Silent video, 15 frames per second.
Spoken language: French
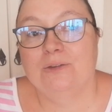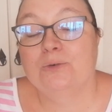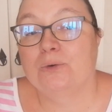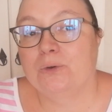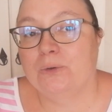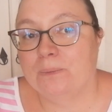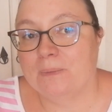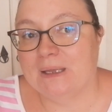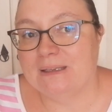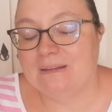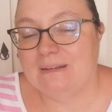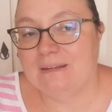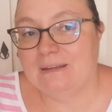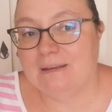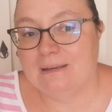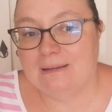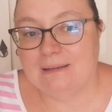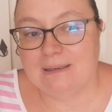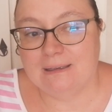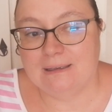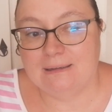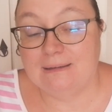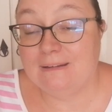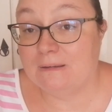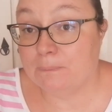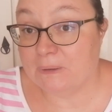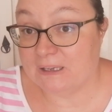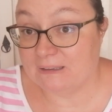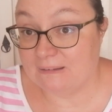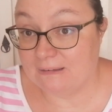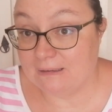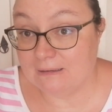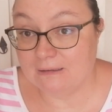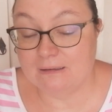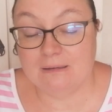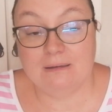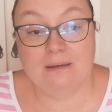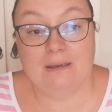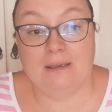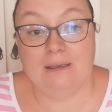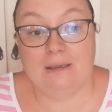donc Mathilde des dyspraxique,